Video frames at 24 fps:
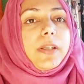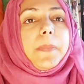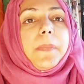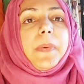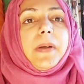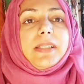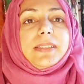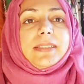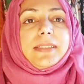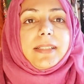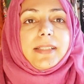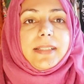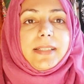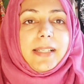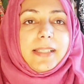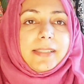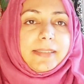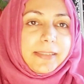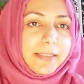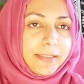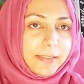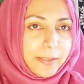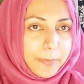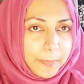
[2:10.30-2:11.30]
के पास रखना
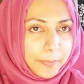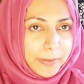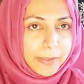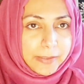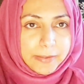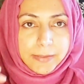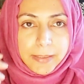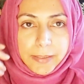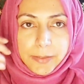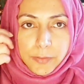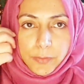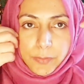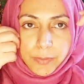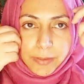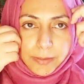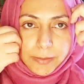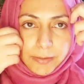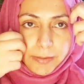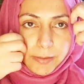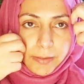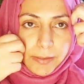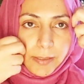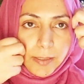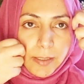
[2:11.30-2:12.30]
चाहिए था फिर सही होनी
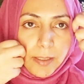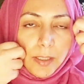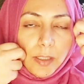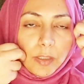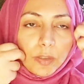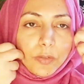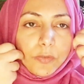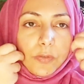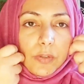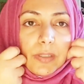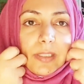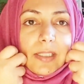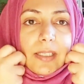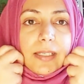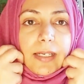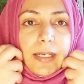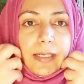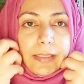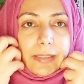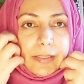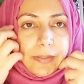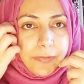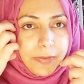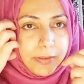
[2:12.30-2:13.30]
थी तो वो डे
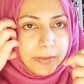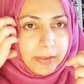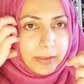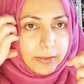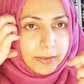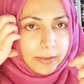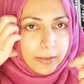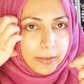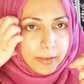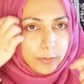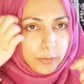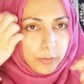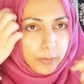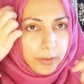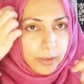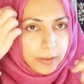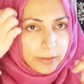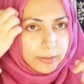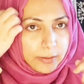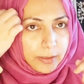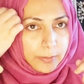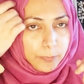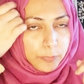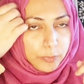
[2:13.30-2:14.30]
लाइट की वजह से ना
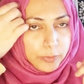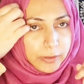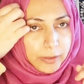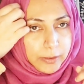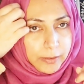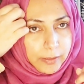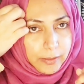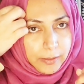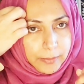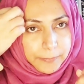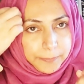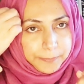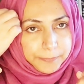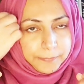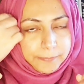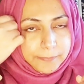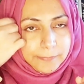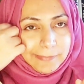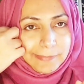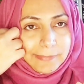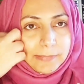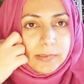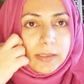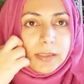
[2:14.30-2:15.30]
थोड़ा सा मुझे ना
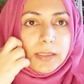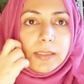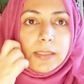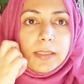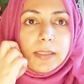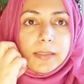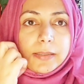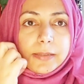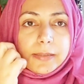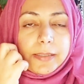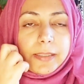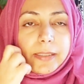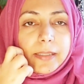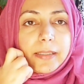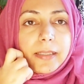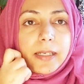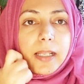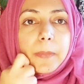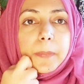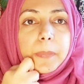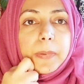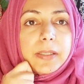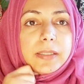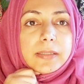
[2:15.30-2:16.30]

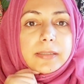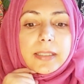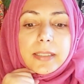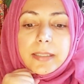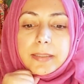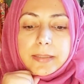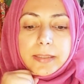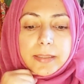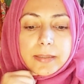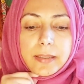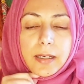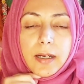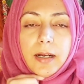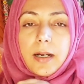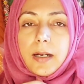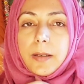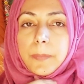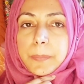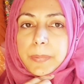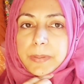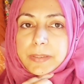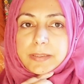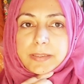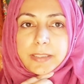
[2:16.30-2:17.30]
देखना पड़ता है कि
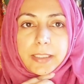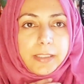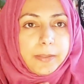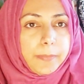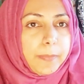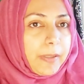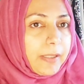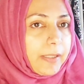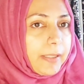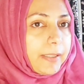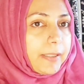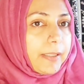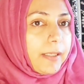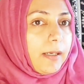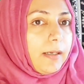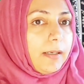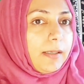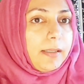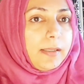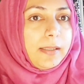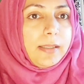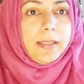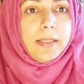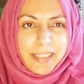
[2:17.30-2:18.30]
कहाँ पे सही
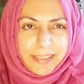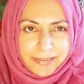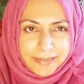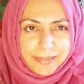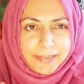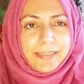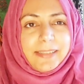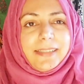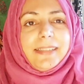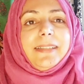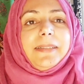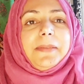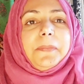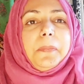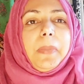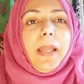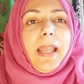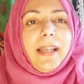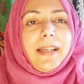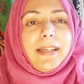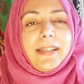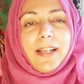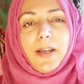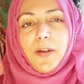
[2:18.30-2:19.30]
बनेगा जी
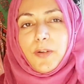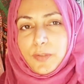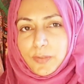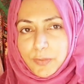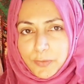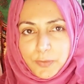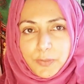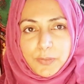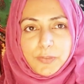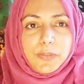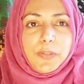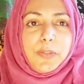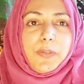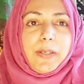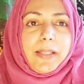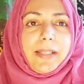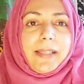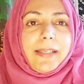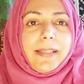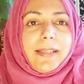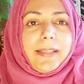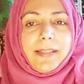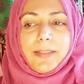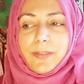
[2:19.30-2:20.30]
बैकग्राउंड को
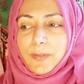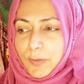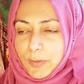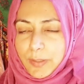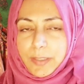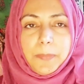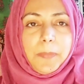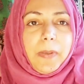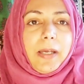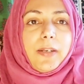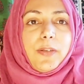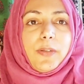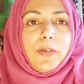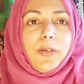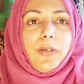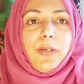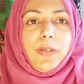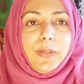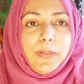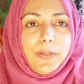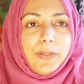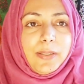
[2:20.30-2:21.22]
छोड़े गोली मारो